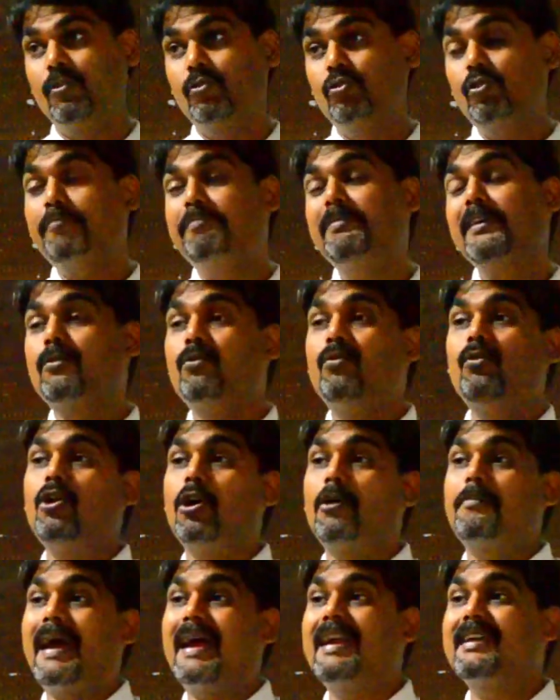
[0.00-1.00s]
तो फिर गुड
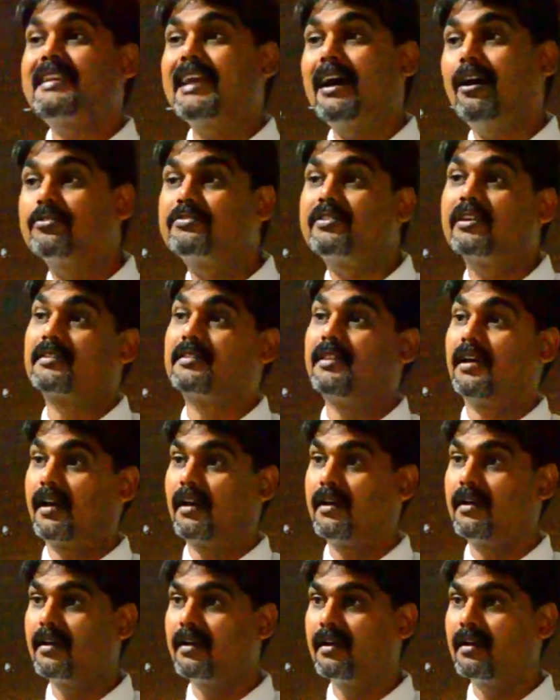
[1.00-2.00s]
और बैड क्या हो सकता
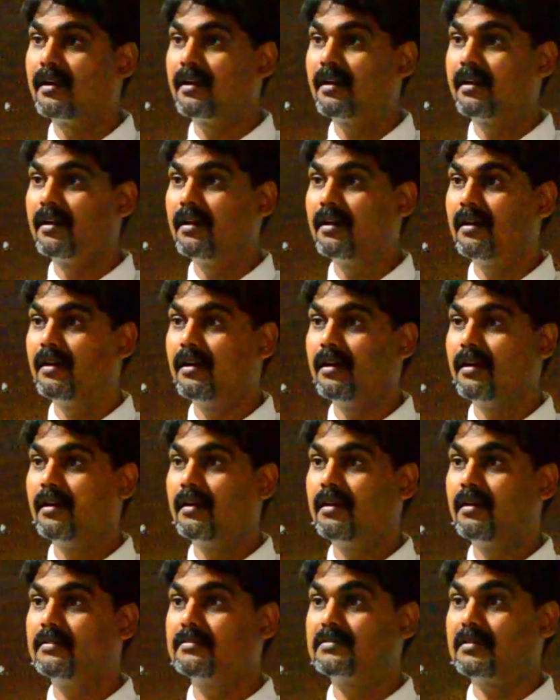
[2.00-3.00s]

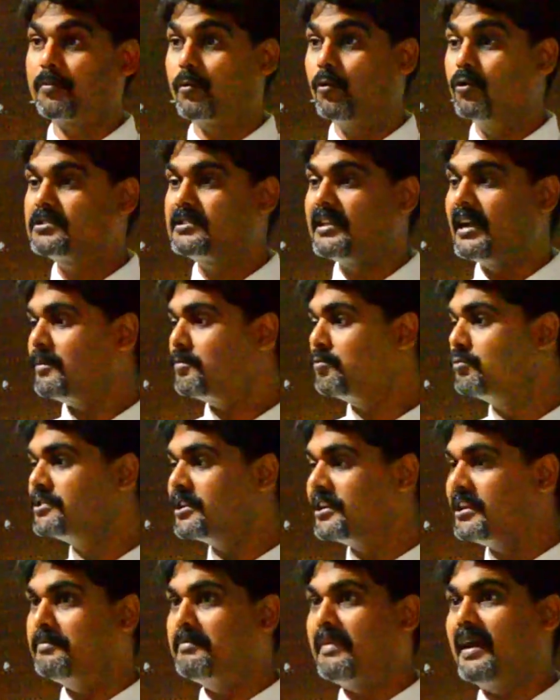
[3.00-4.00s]
है सपोज दैट
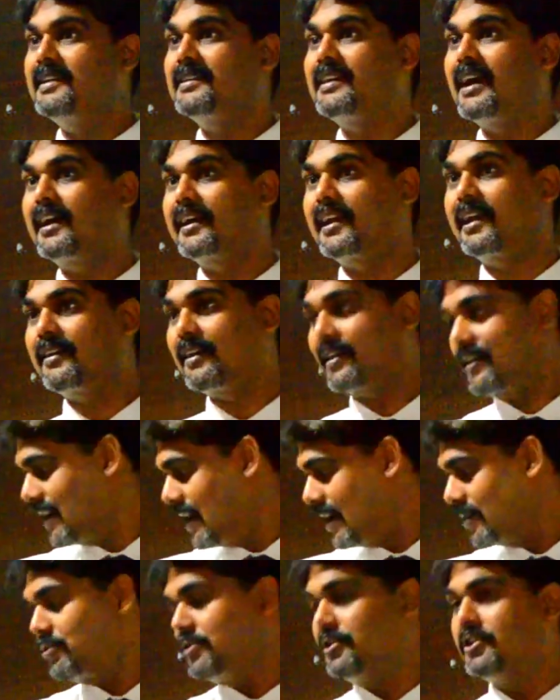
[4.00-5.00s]
मुझे ये माइक आगे करना
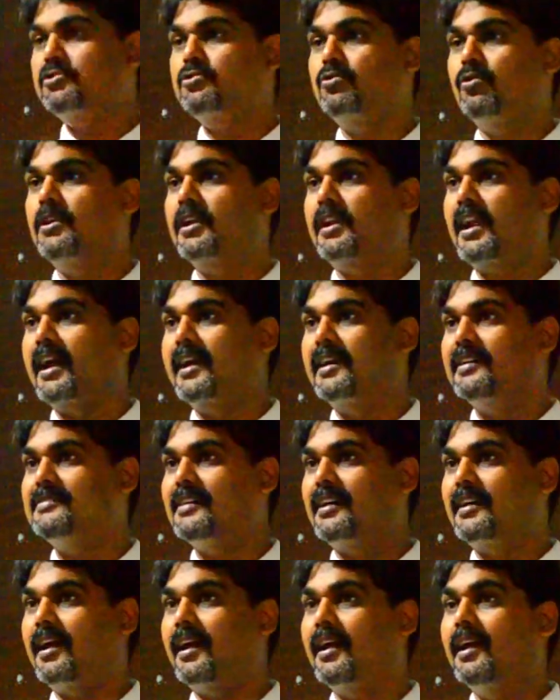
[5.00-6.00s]
है तो ये शोल्डर आगे
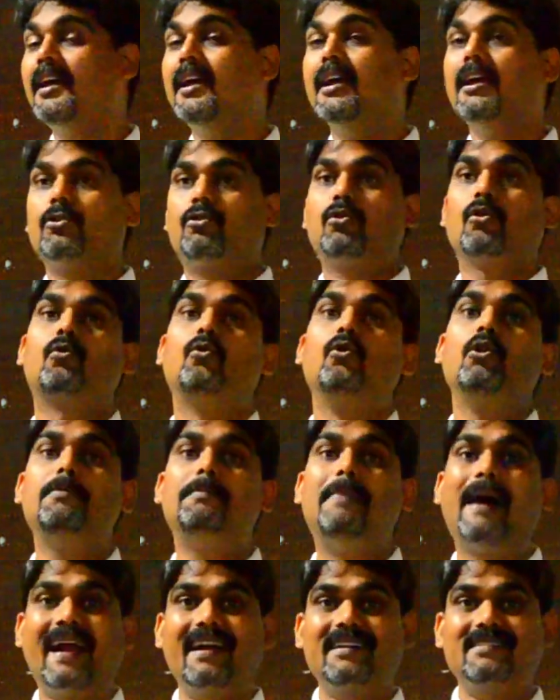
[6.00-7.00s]
जा रहा है तो गुड
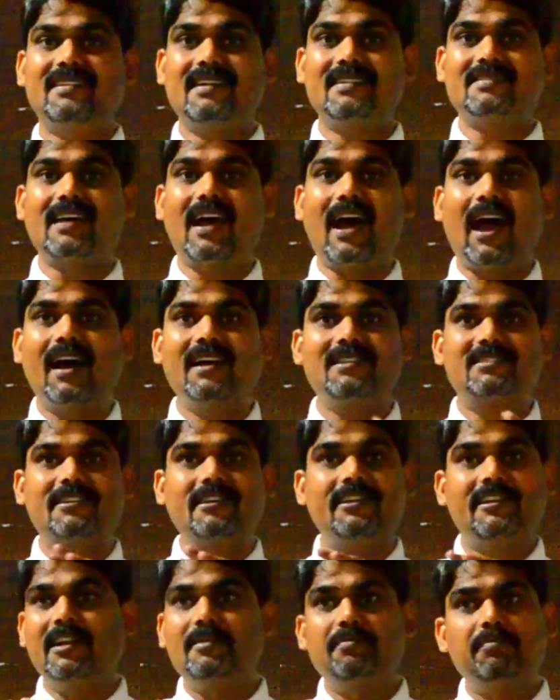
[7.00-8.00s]
बैड जैसा आज
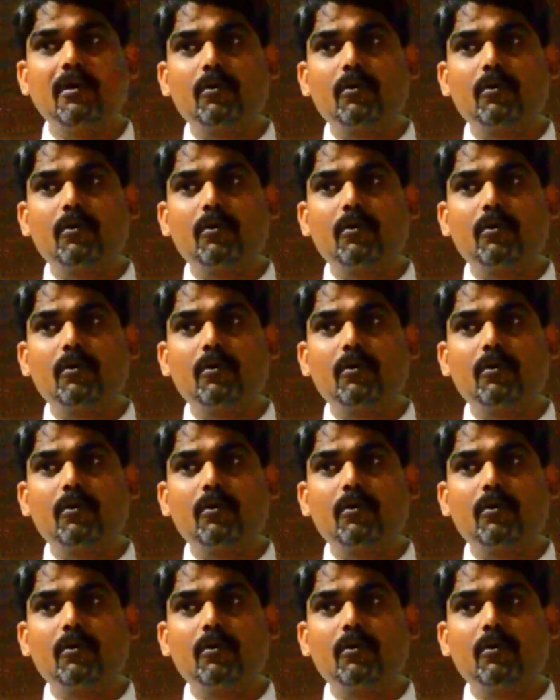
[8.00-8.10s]
के डेट